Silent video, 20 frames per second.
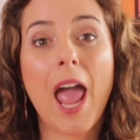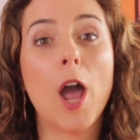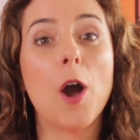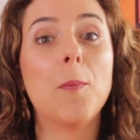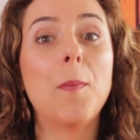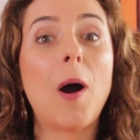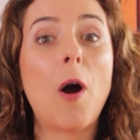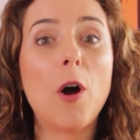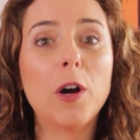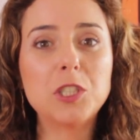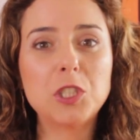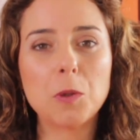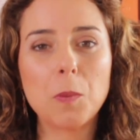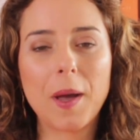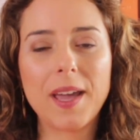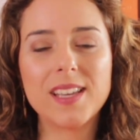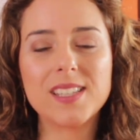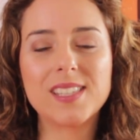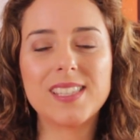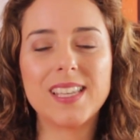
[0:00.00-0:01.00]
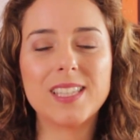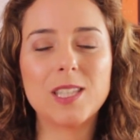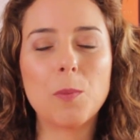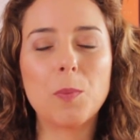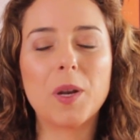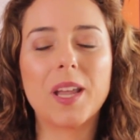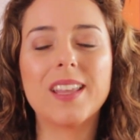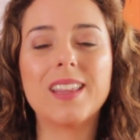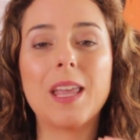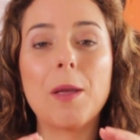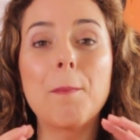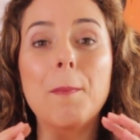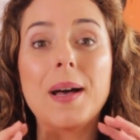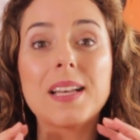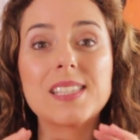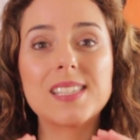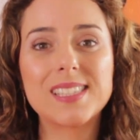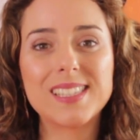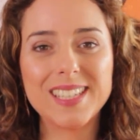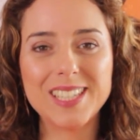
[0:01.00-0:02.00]
É uma ótima receita porque tem
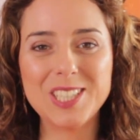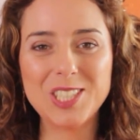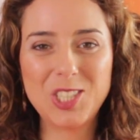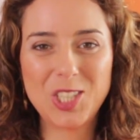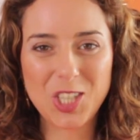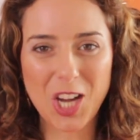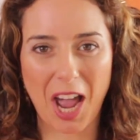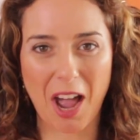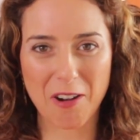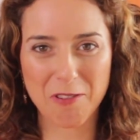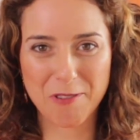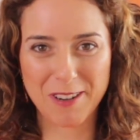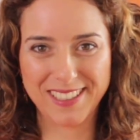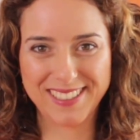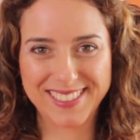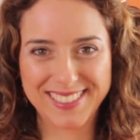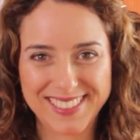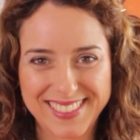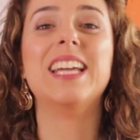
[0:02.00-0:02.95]
bastante água.